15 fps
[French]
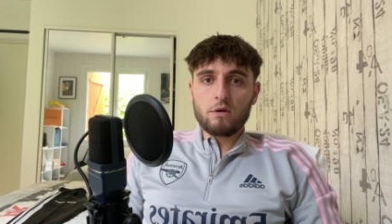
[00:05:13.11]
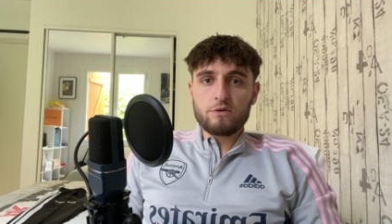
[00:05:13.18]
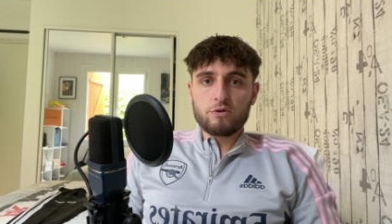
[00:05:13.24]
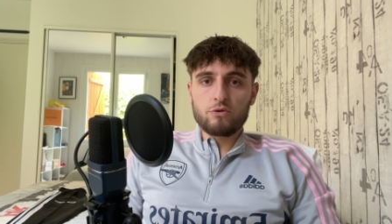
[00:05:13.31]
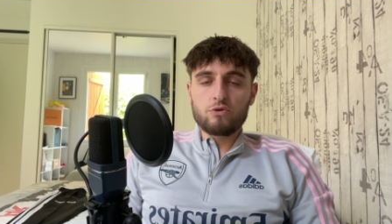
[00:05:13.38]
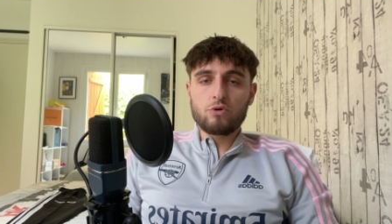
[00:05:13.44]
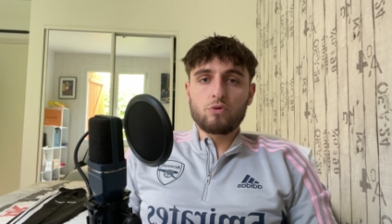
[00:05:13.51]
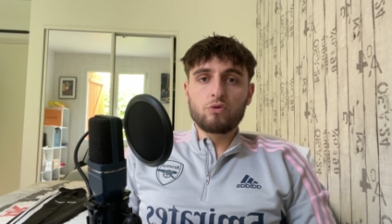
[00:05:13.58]
parce
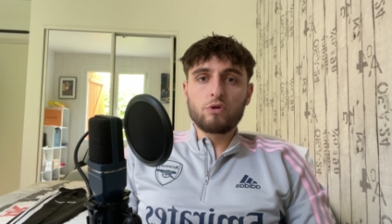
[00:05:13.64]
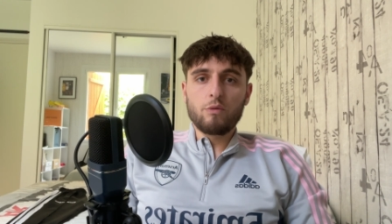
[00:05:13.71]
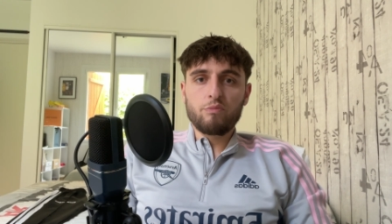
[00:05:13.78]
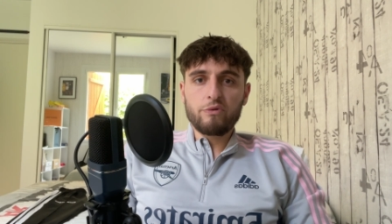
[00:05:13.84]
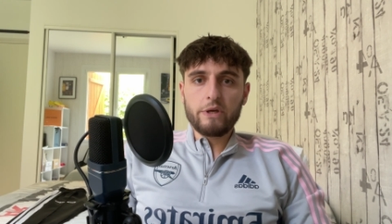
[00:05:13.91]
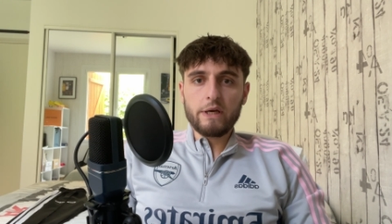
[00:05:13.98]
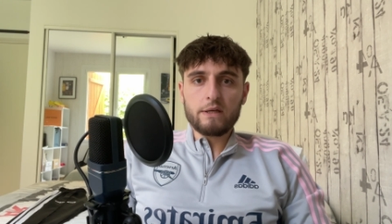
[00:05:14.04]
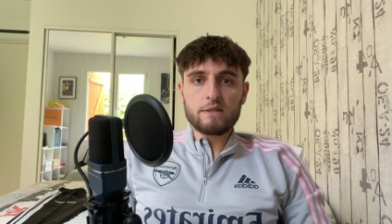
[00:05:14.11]
que du coup,
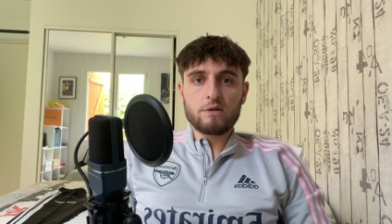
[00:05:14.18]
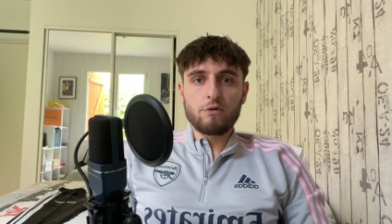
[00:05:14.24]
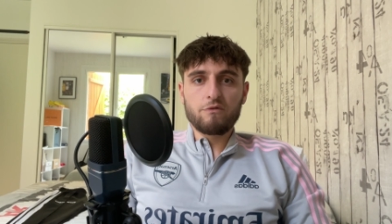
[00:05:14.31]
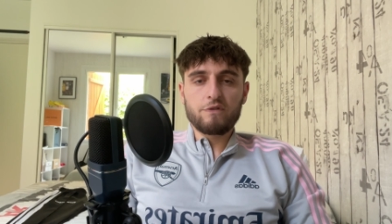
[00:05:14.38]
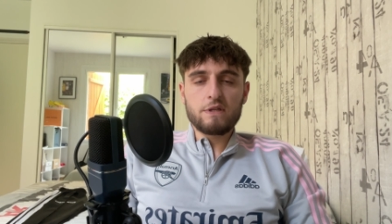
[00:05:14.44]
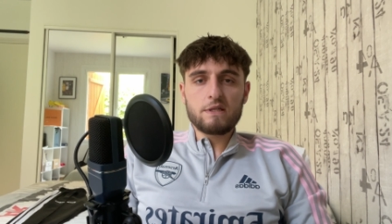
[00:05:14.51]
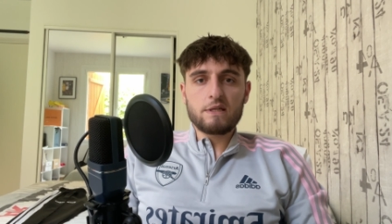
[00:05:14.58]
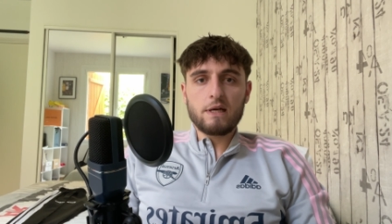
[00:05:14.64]
depuis hier, c'est
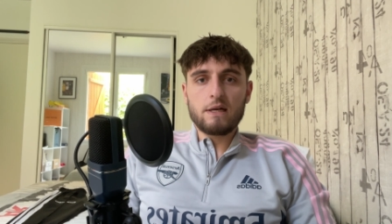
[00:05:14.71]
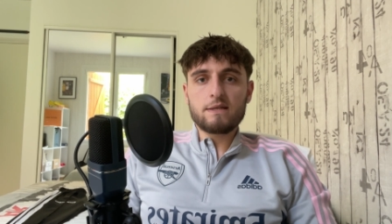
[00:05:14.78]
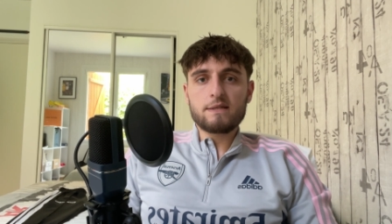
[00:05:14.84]
officiel,